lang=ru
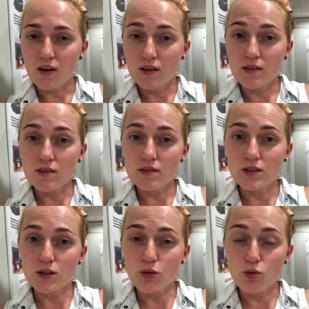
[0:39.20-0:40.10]
это
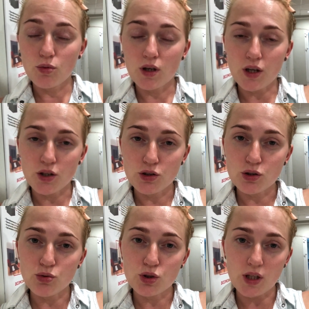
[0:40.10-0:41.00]
синдром
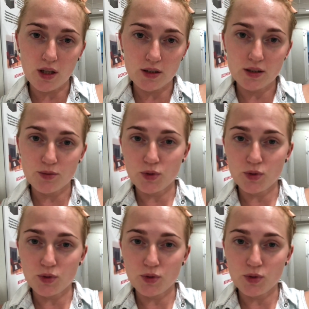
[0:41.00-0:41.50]
хронической усталости.